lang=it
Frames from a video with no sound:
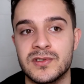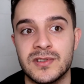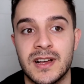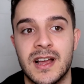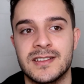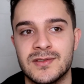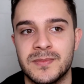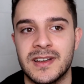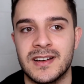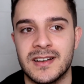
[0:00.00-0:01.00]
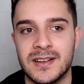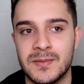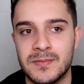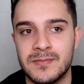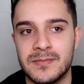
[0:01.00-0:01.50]
questo ragazzo
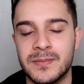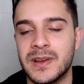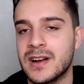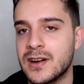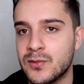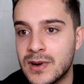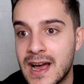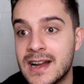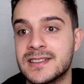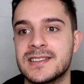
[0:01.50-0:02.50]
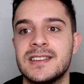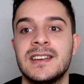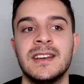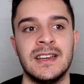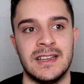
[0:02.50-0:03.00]
per, per
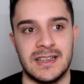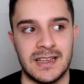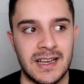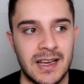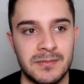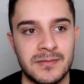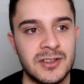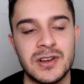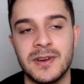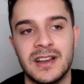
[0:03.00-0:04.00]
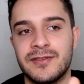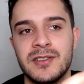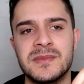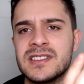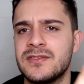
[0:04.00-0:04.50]
arruolarsi. Ehm, diciamo che il
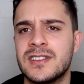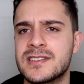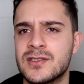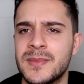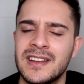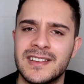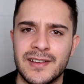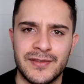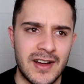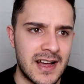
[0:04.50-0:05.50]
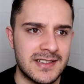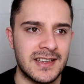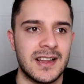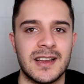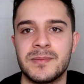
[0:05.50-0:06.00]
film si divide secondo me in tre
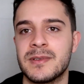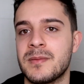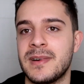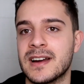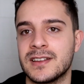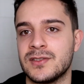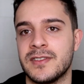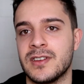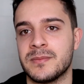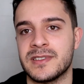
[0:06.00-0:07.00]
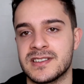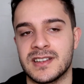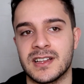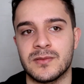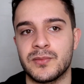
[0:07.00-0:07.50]
fasi. La, la prima parte dove viene
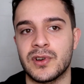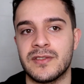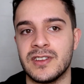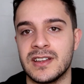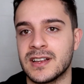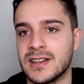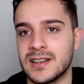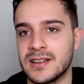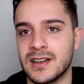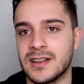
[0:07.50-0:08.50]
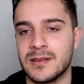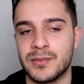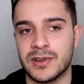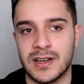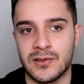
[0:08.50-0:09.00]
presentata un po' la vita del, del, del
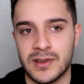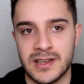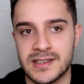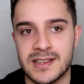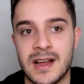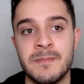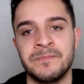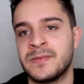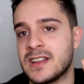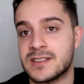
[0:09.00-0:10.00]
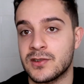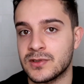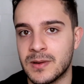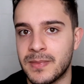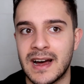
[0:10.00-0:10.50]
protagonista, la
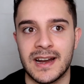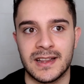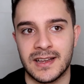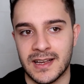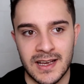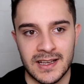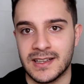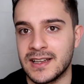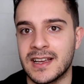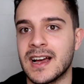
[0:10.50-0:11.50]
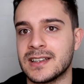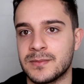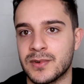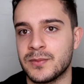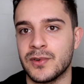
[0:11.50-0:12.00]
seconda parte
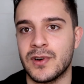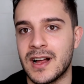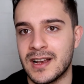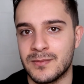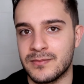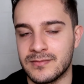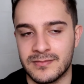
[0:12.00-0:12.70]
dedicata proprio al,